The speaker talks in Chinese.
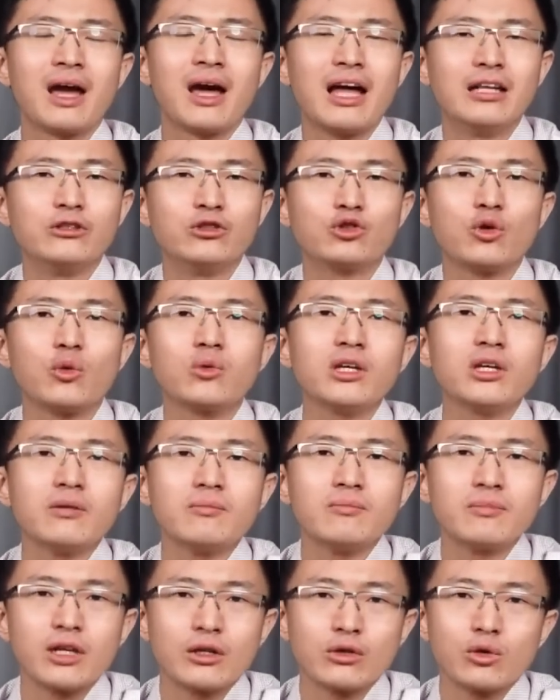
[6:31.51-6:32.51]
和中
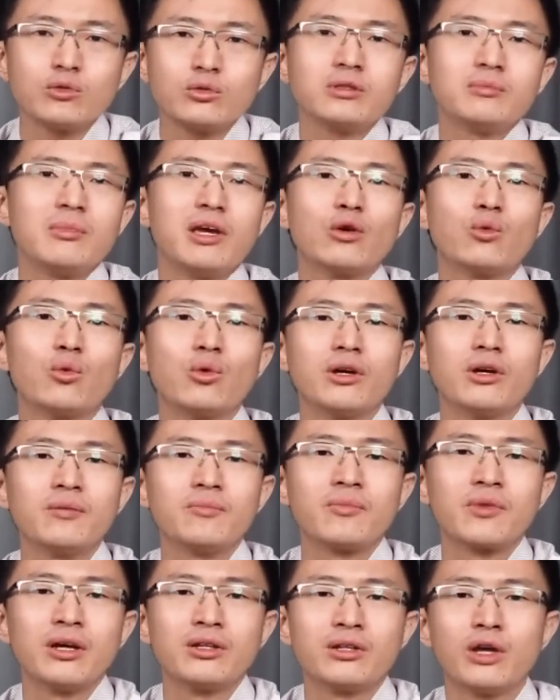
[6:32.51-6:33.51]
印都是美国呢
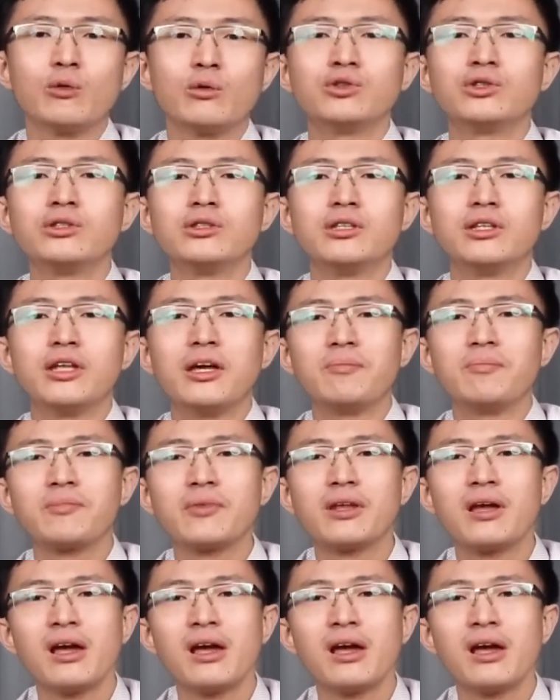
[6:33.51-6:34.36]
挑事点，